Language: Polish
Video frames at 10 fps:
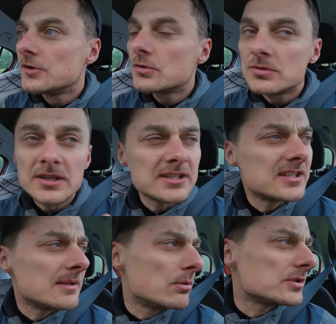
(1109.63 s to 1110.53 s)
No tutaj
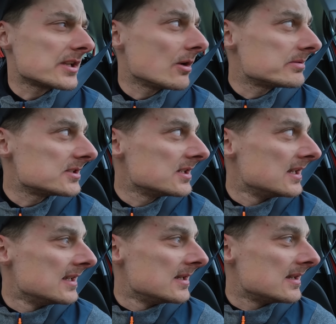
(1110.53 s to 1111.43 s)
nie było takiej opcji,
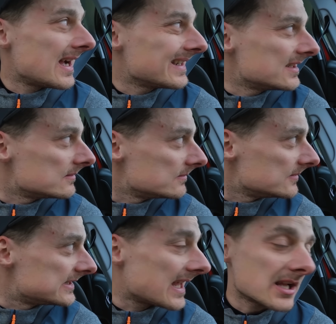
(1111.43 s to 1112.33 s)
ale
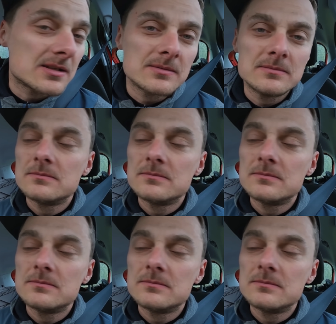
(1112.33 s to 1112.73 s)
i tak